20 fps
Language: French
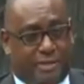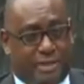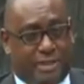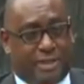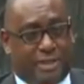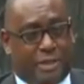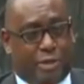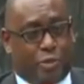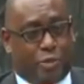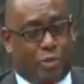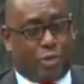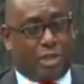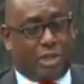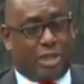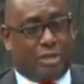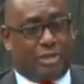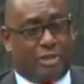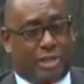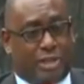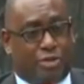dans le Conseil
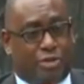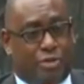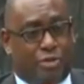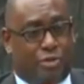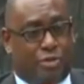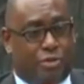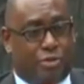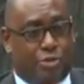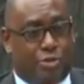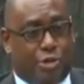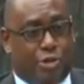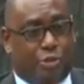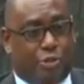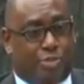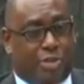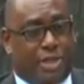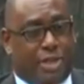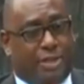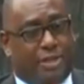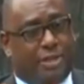d'administration, l'Union
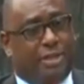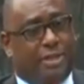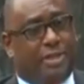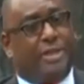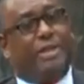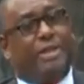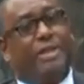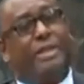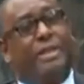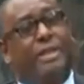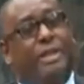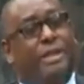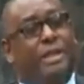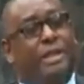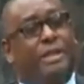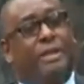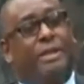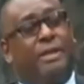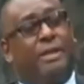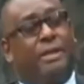européenne et
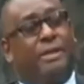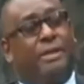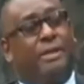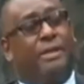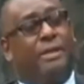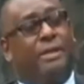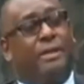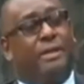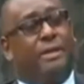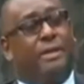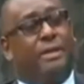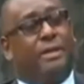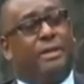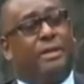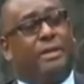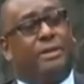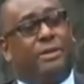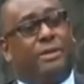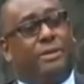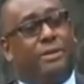euh,
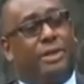les